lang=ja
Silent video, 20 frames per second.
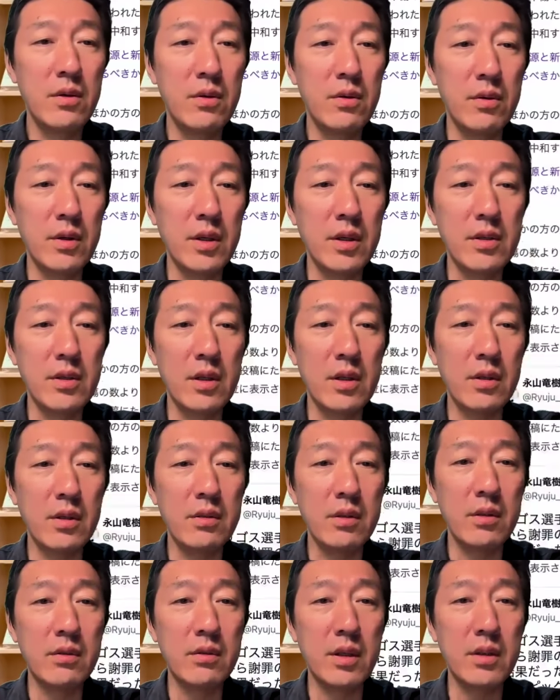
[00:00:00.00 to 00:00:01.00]
応援し
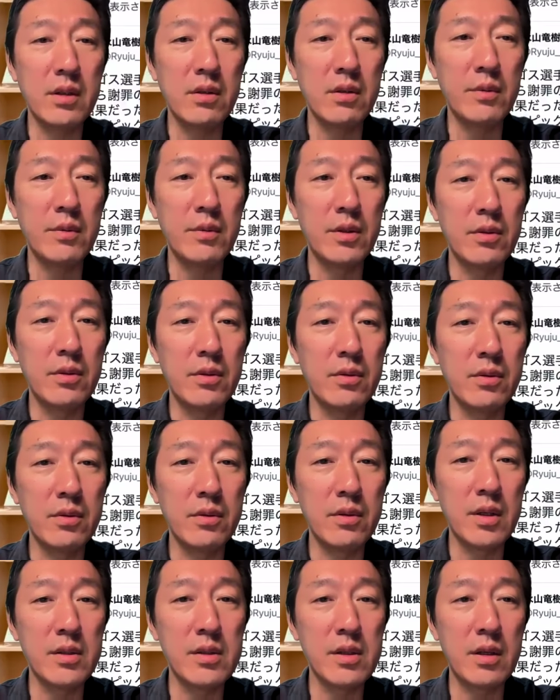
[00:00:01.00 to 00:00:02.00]
てくれてるコメントに本
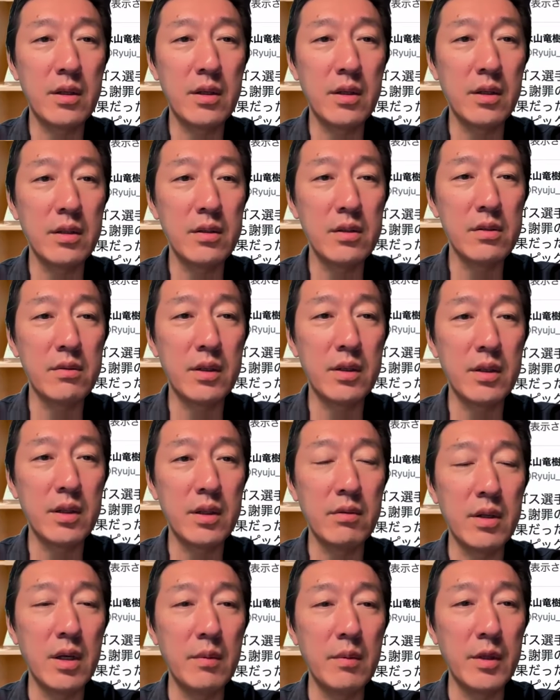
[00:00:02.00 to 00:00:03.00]
当に救われ
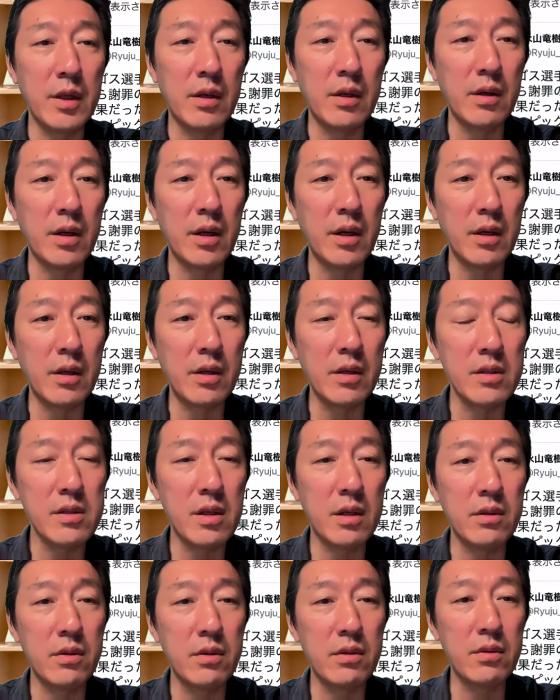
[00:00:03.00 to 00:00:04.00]
たよね、みたいなのを荒木
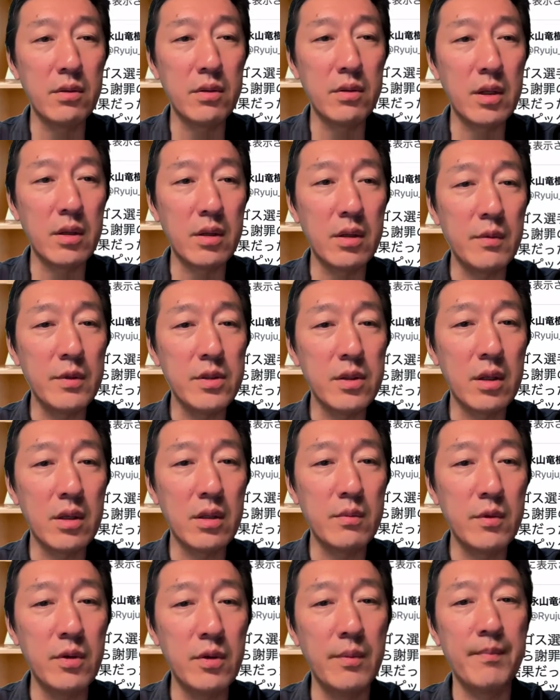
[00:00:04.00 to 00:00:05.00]
さんとおっしゃってました
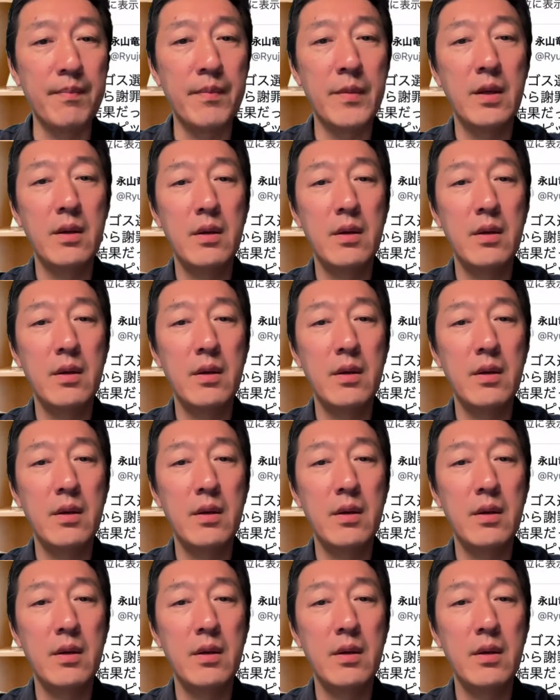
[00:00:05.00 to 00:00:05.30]
けども、